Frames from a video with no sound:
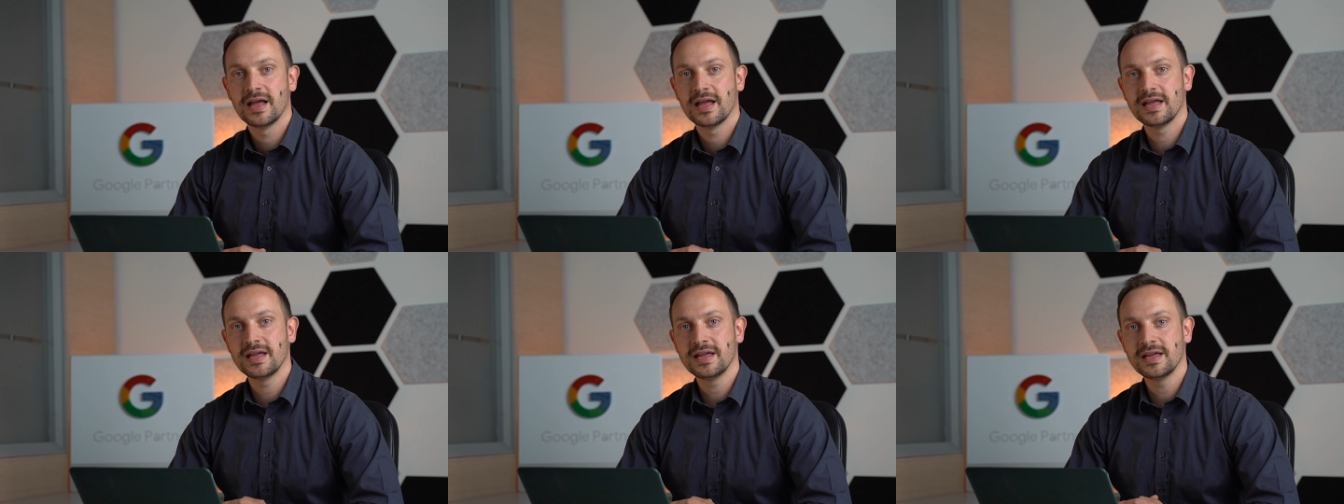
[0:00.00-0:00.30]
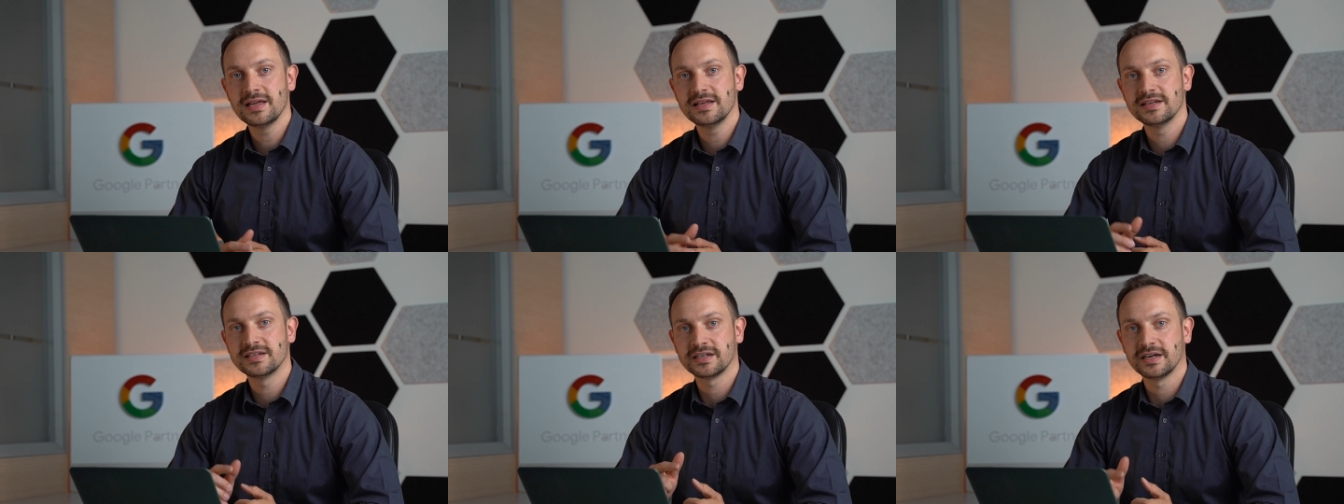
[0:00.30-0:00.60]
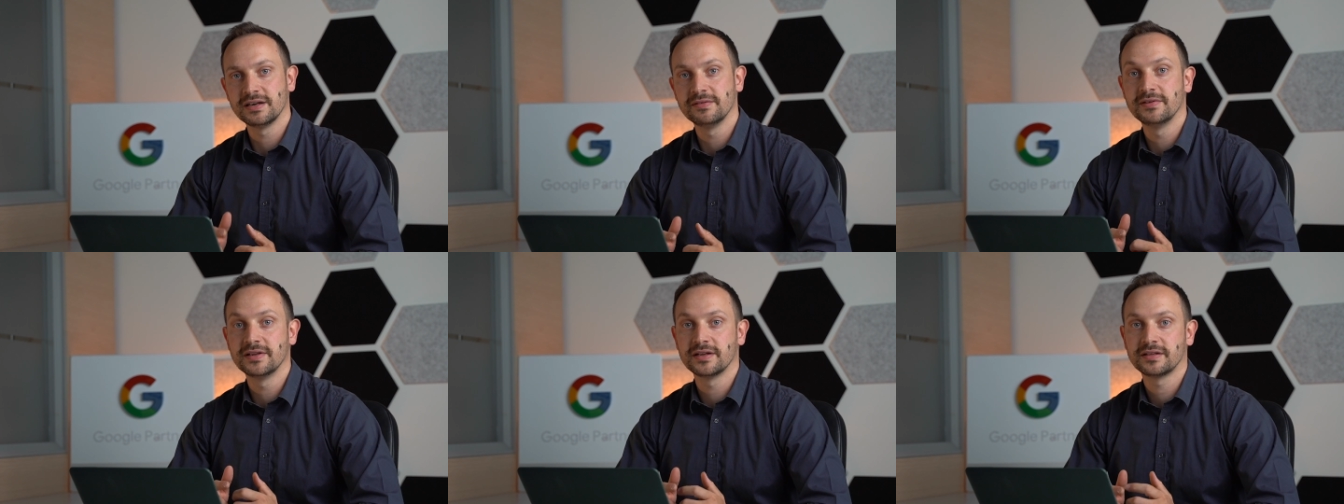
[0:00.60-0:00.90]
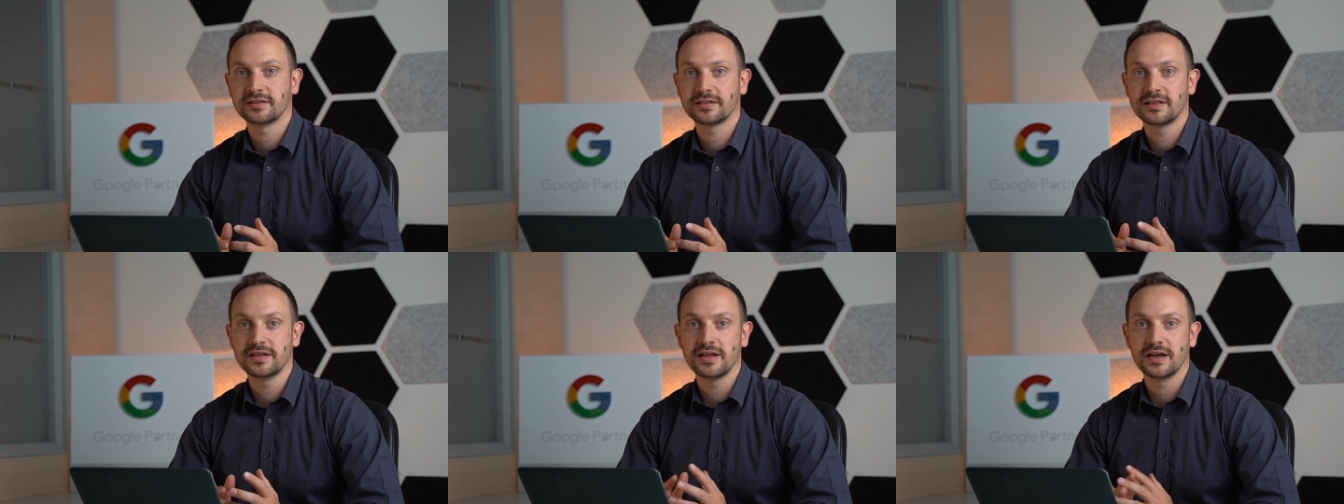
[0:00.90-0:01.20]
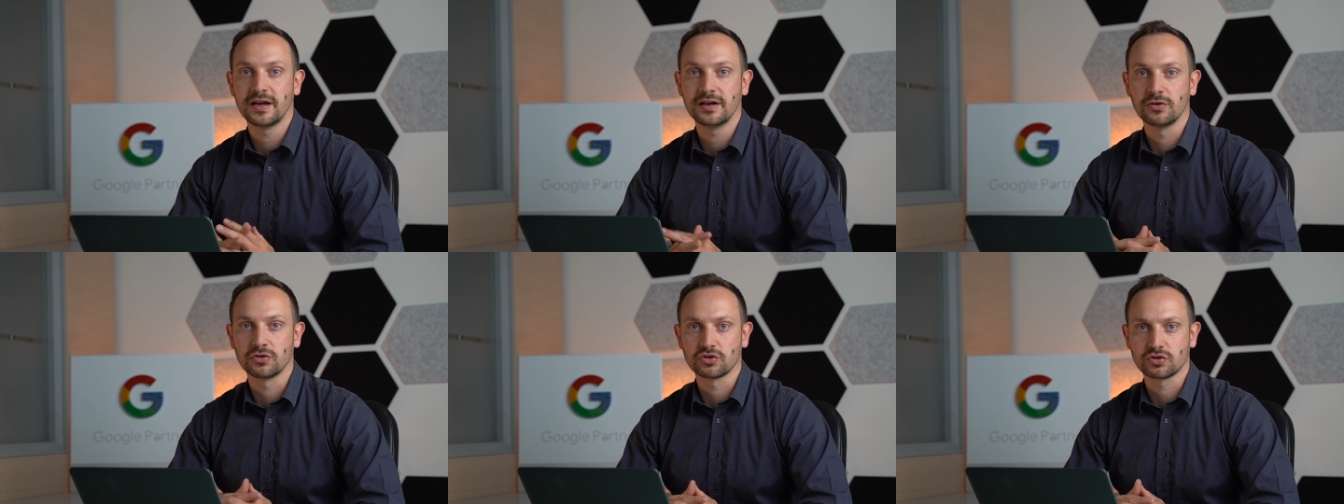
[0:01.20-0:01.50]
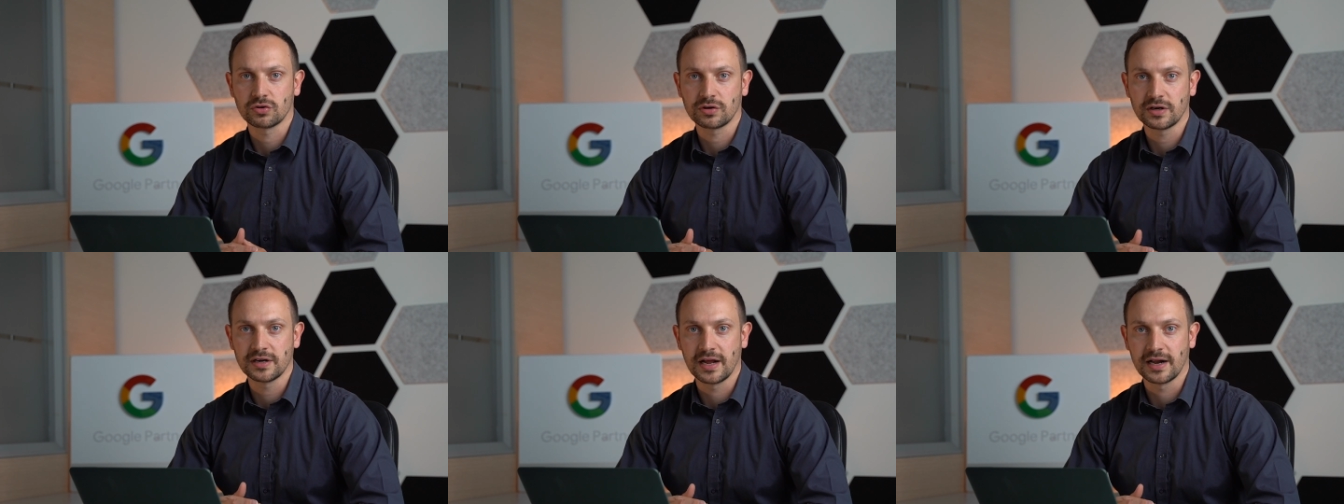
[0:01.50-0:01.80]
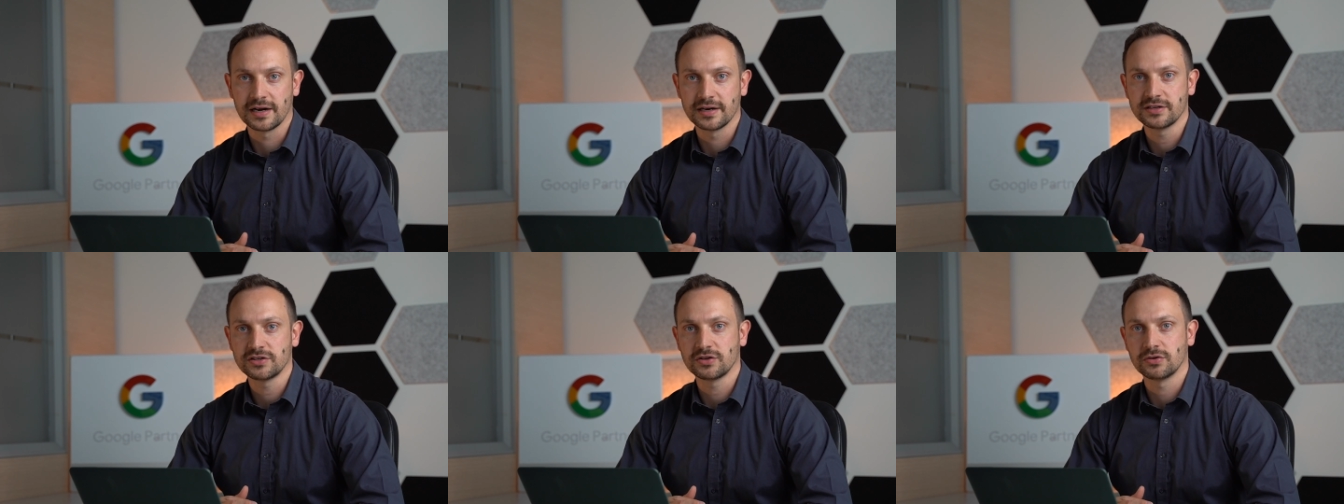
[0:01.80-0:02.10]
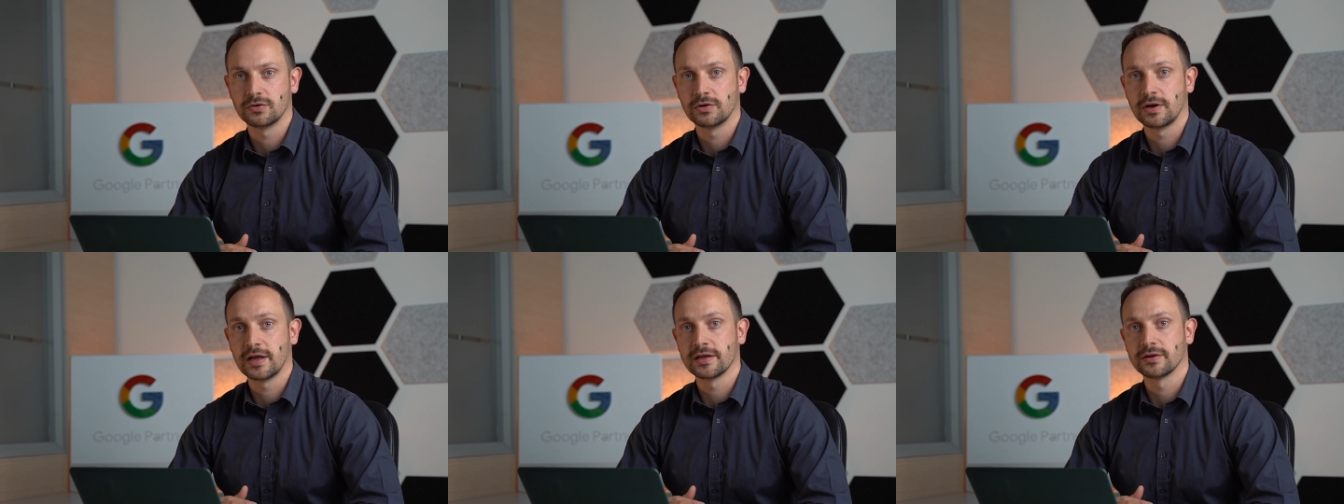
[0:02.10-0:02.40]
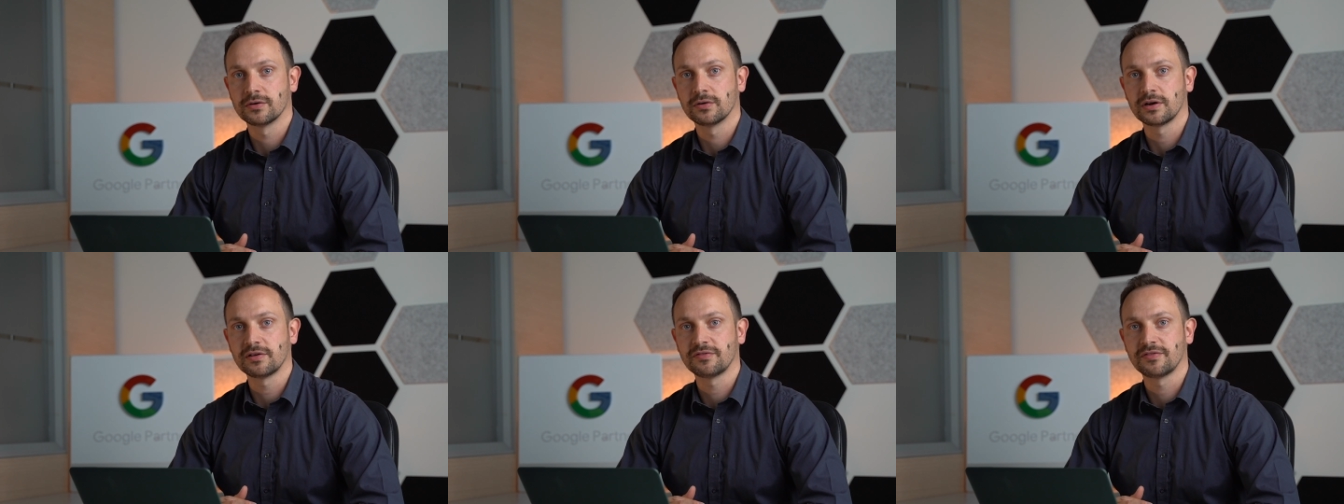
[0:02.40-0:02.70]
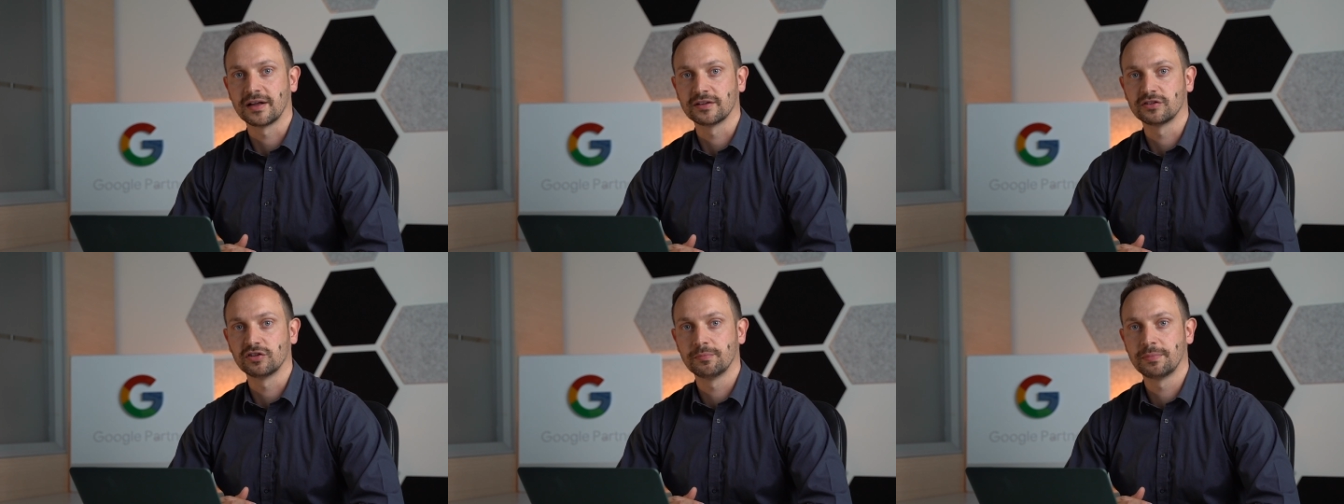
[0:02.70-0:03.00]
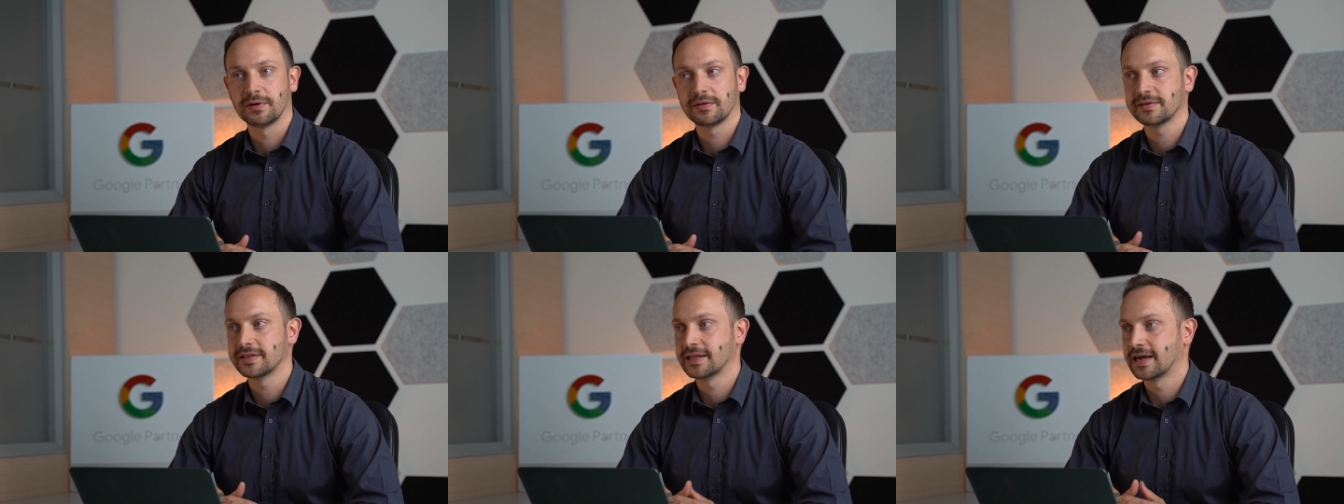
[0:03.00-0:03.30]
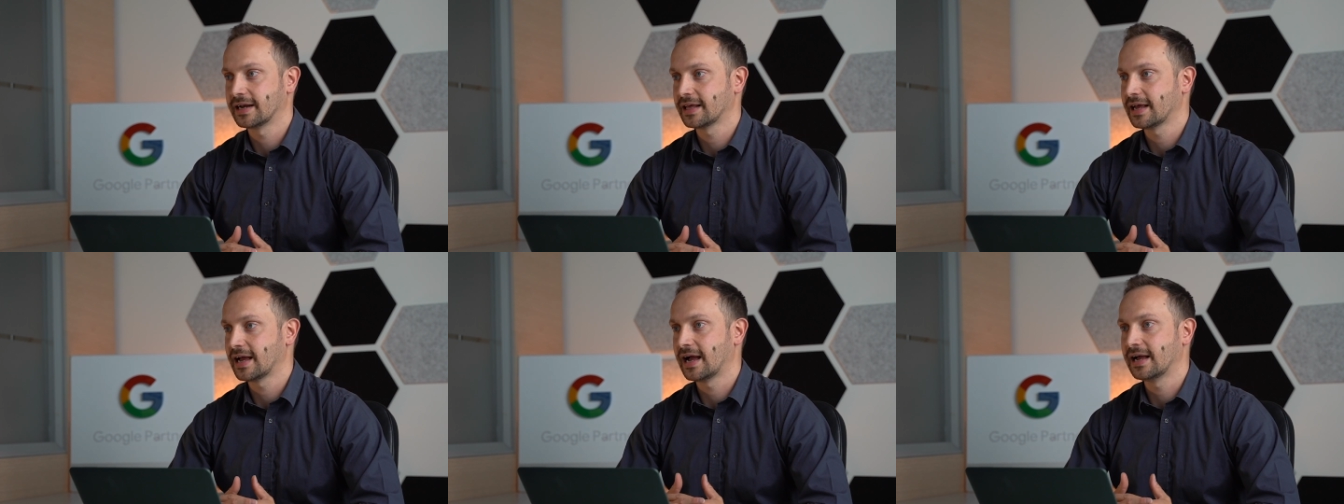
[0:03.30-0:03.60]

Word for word: e iscriverti al nostro canale se non l'hai ancora fatto per vedere